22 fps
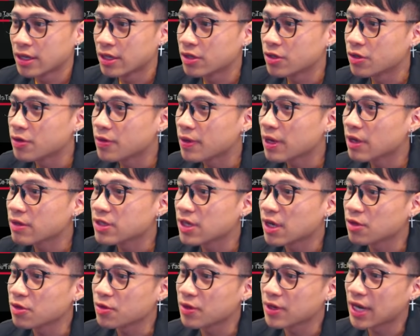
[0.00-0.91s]
อยู่ที่ว่าเราจะ
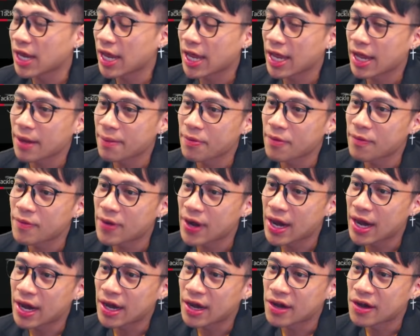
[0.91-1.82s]
เอาตัวไหนครับผม
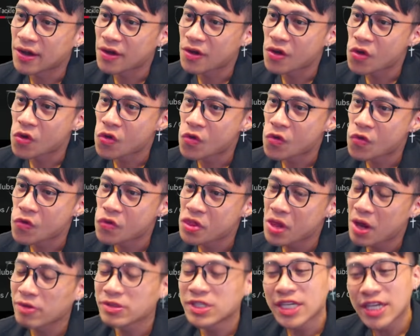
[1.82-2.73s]
ว่า
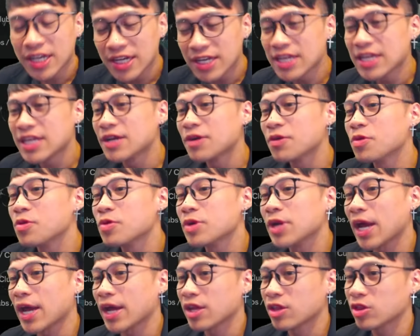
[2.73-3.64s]
เอาจริงก็ดีทั้งคู่
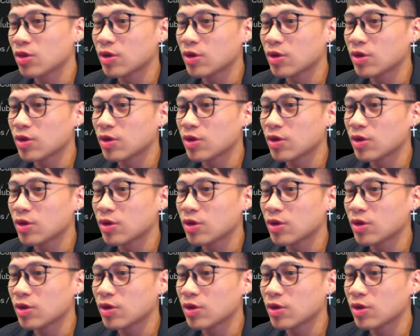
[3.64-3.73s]
นะ